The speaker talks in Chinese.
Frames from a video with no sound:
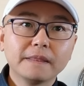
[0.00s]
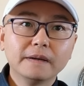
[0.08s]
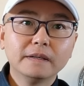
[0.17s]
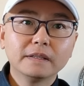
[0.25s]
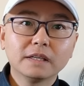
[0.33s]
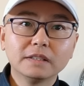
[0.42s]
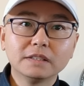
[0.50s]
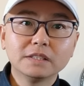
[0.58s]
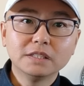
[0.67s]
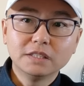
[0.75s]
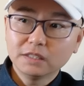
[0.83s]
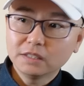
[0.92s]
啊，看那个
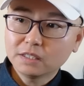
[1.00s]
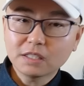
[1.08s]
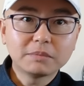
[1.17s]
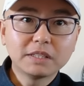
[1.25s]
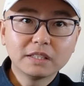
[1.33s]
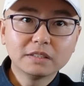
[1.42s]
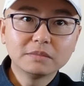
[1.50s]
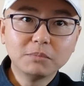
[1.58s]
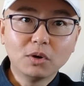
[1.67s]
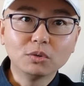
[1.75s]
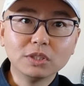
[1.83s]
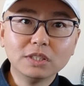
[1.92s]
细节，它上面那个
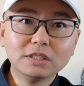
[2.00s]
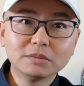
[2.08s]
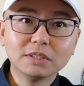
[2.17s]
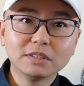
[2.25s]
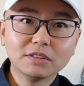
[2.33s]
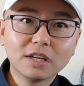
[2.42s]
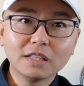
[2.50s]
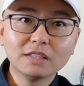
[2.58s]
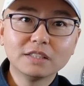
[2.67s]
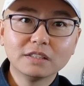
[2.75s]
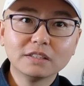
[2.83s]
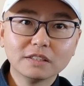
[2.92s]
铆钉是吧？能看
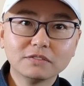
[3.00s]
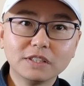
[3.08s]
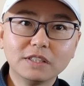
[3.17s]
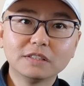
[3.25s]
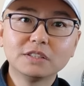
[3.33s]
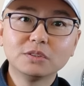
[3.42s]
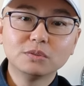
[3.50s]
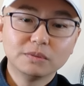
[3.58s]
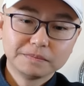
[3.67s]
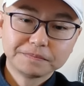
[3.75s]
清，非常清楚。